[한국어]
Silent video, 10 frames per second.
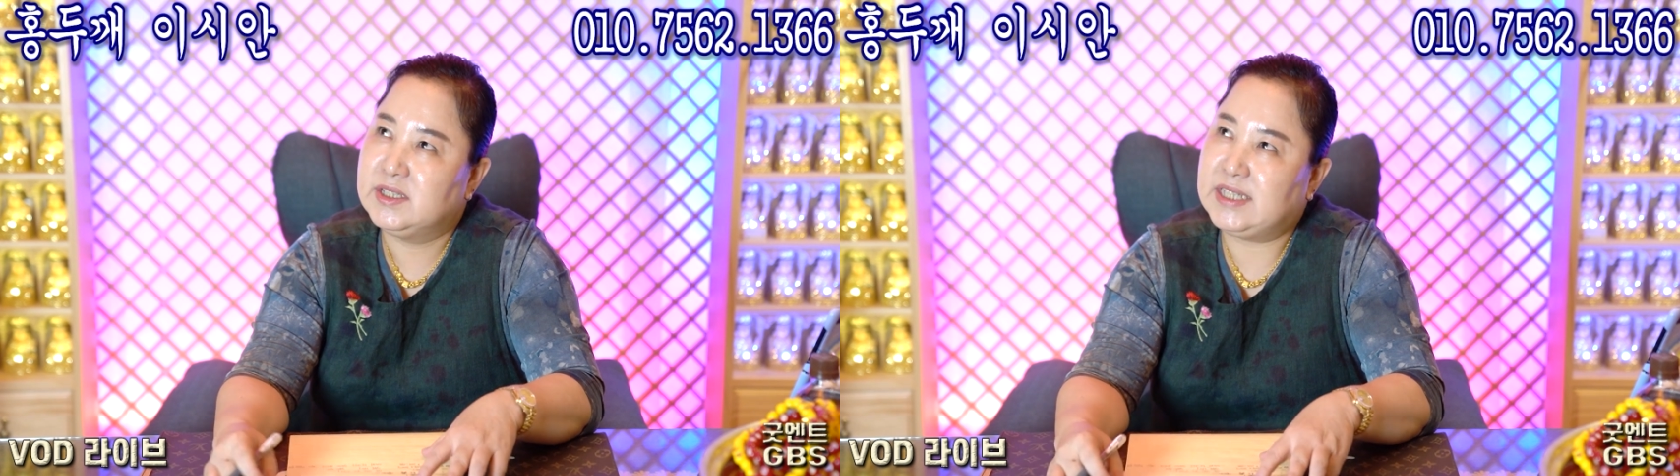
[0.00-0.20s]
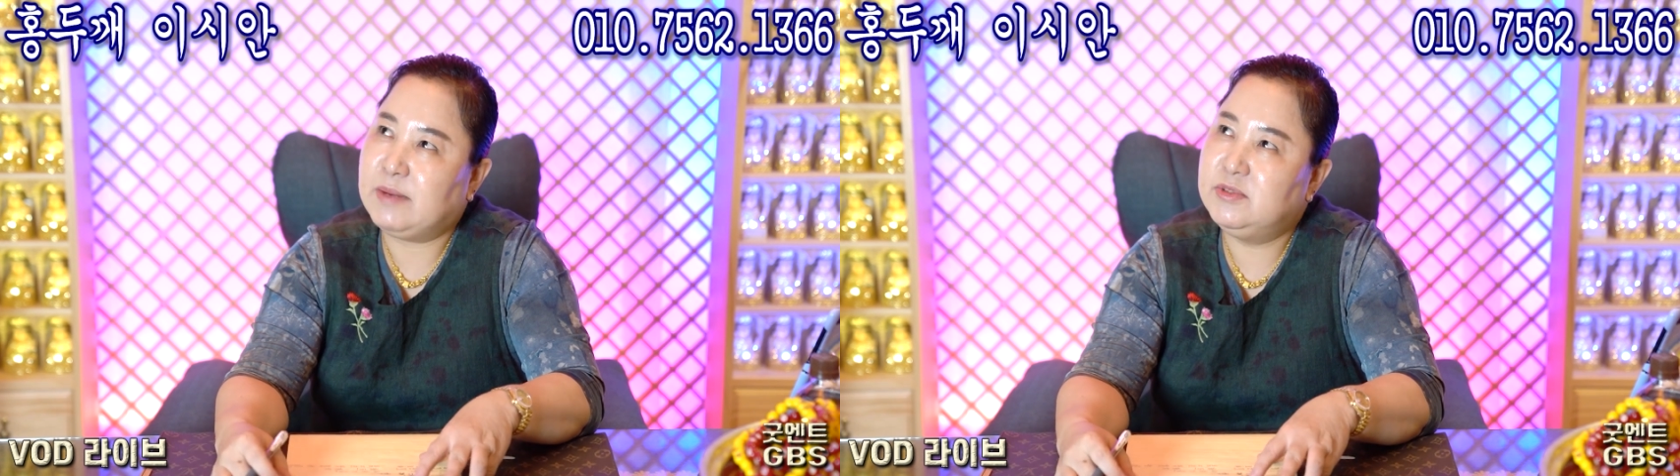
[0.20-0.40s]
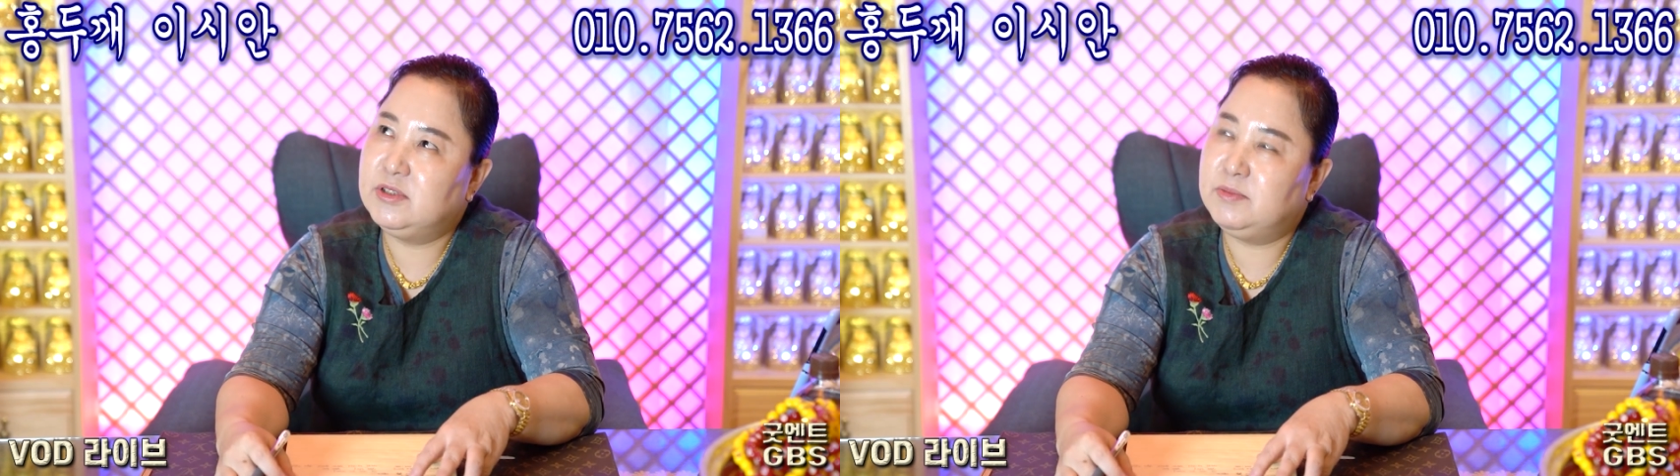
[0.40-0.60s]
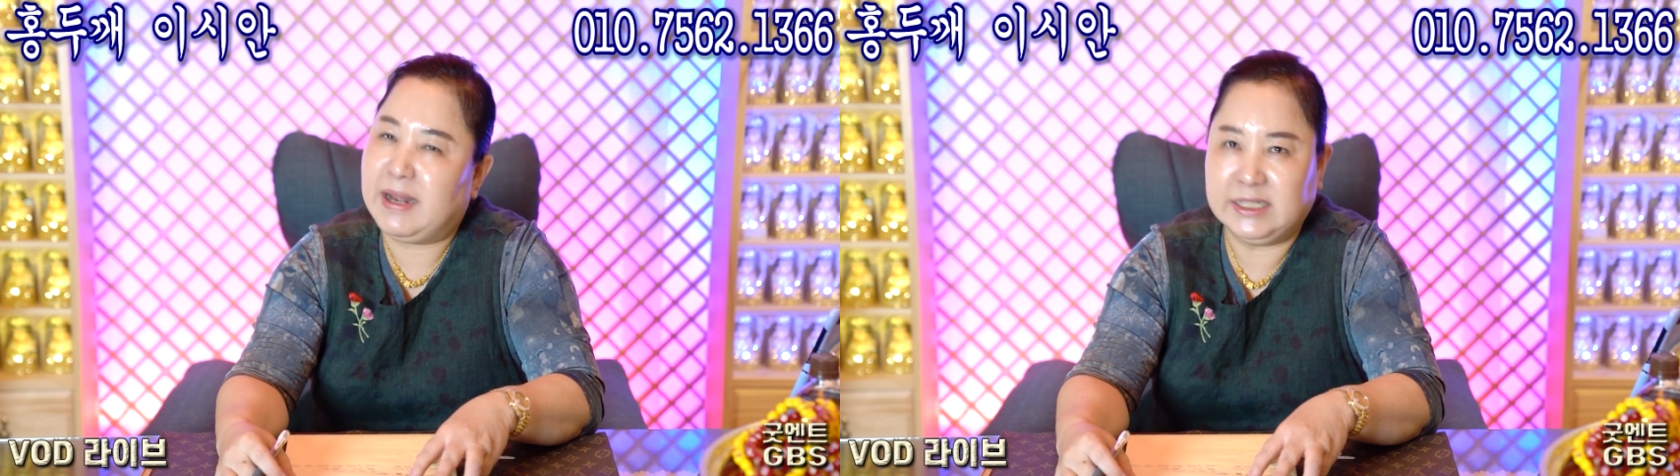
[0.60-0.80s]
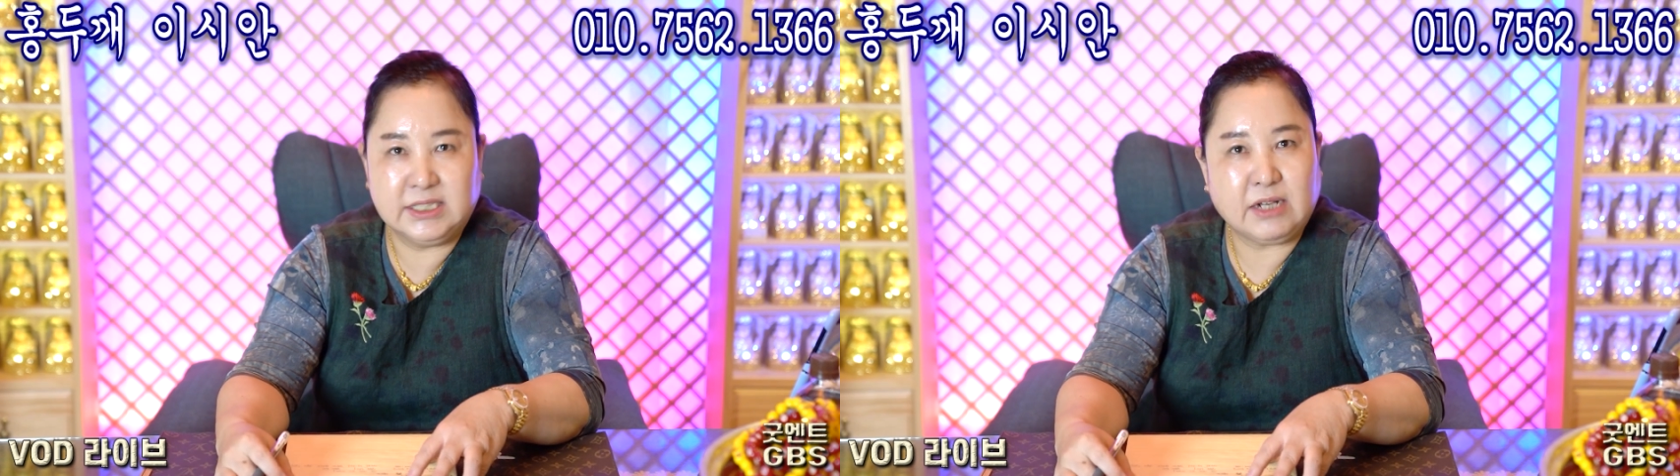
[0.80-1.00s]
잠을
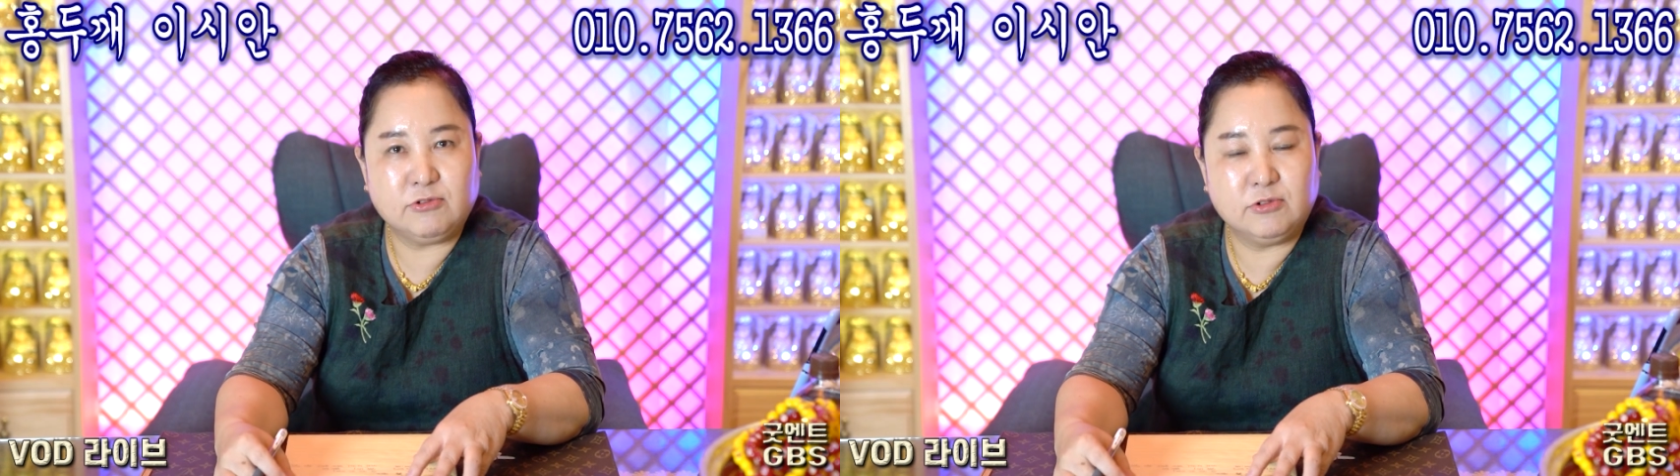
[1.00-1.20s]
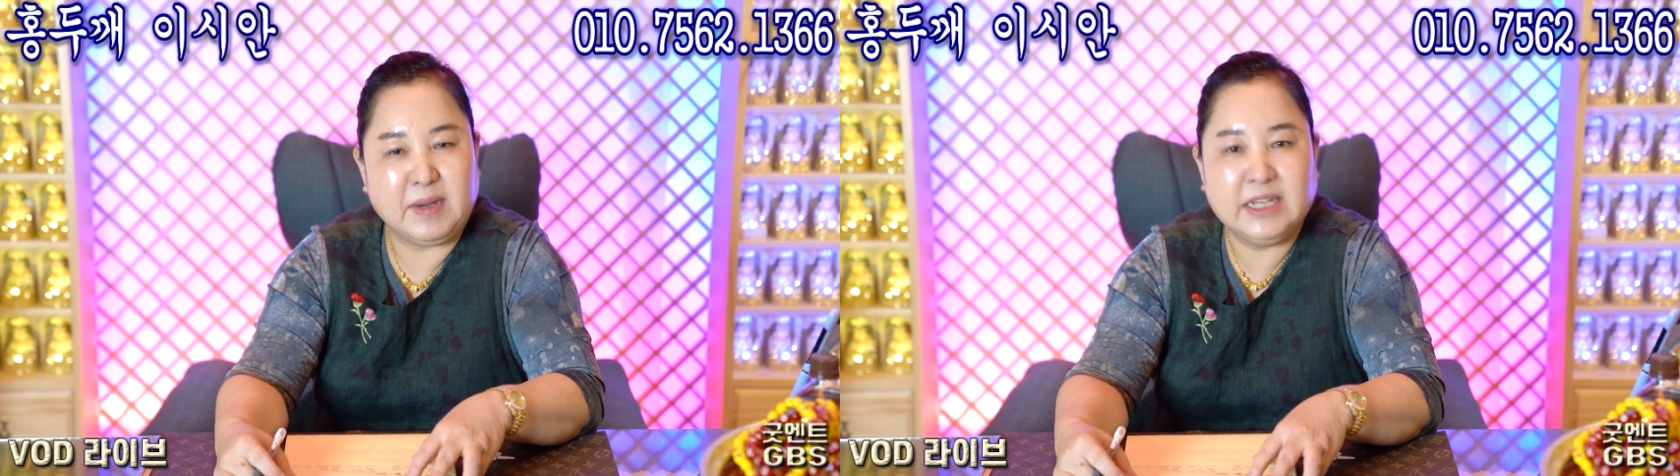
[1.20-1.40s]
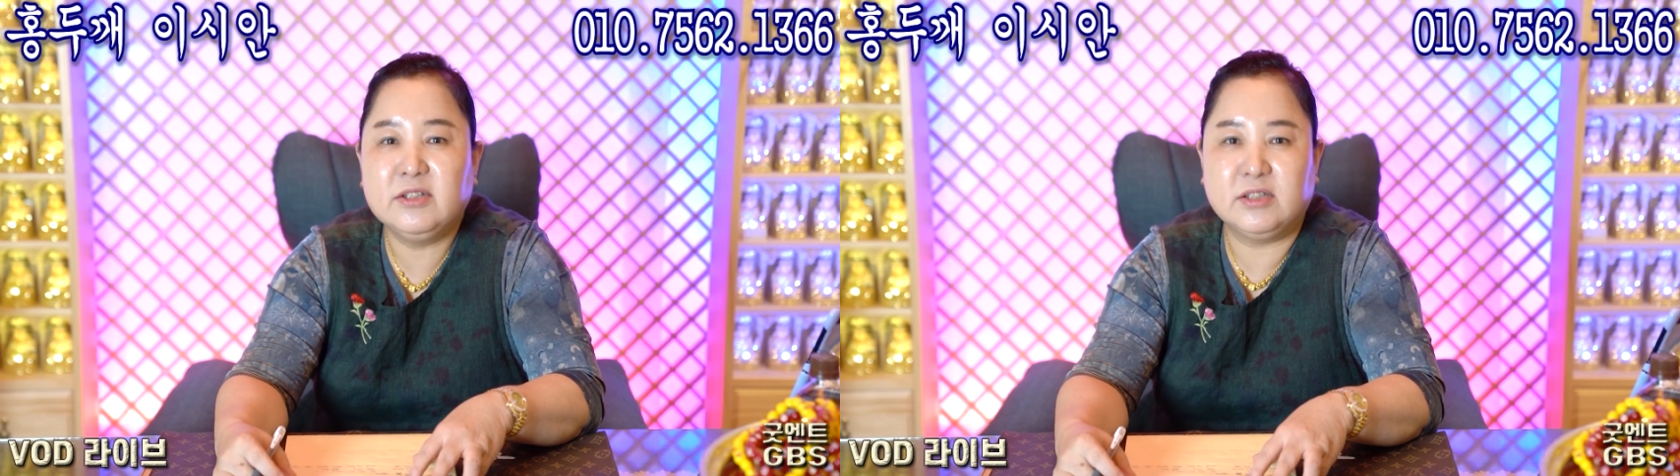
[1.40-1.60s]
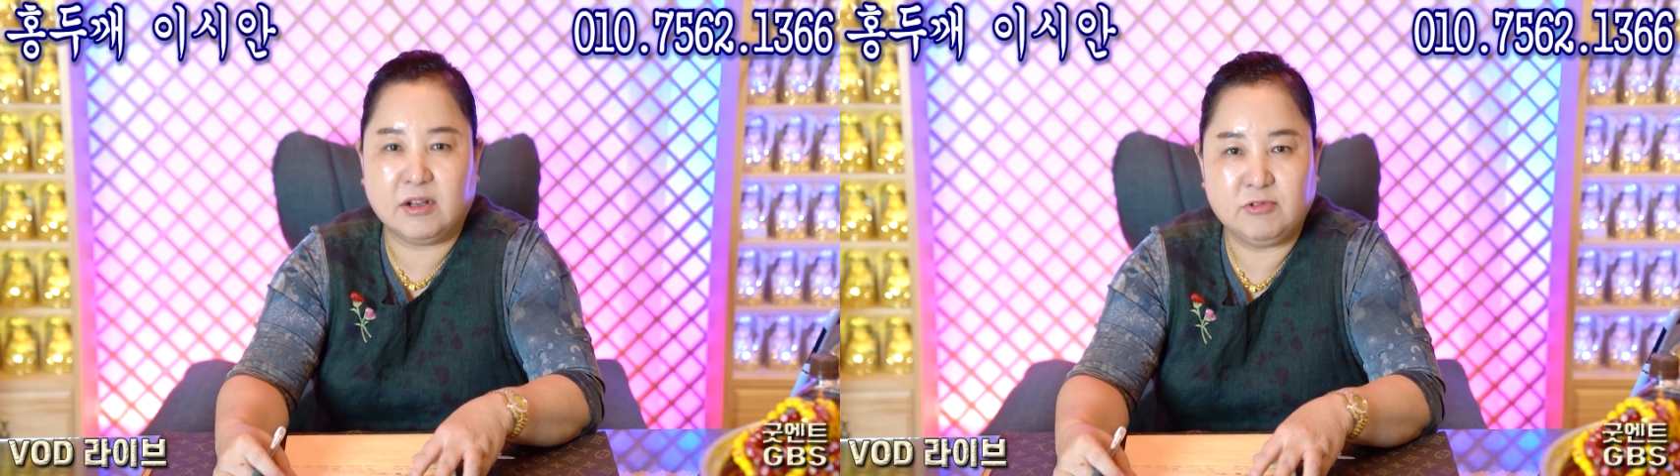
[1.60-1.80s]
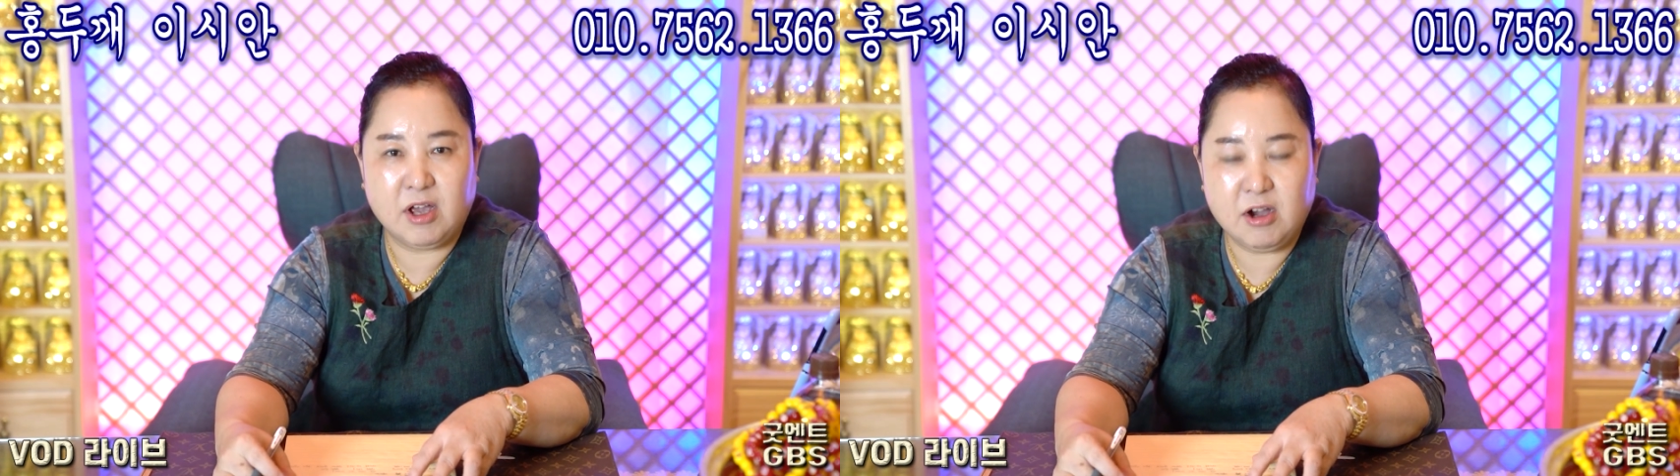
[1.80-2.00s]
많이 자고 막
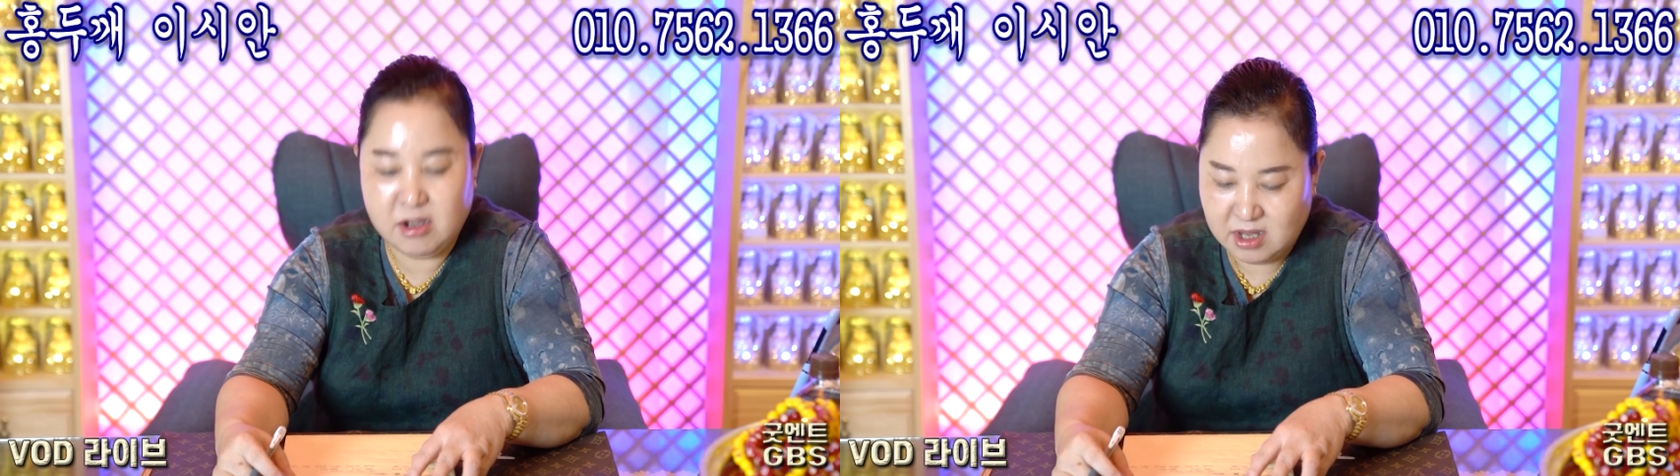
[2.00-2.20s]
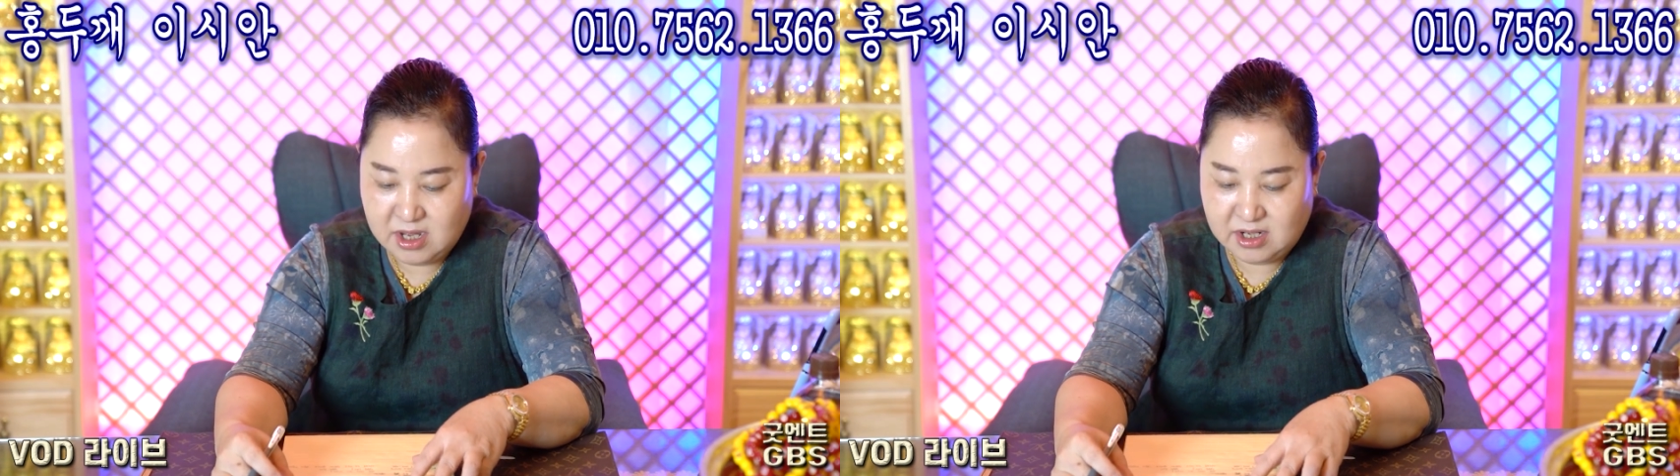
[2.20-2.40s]
이러더라고요.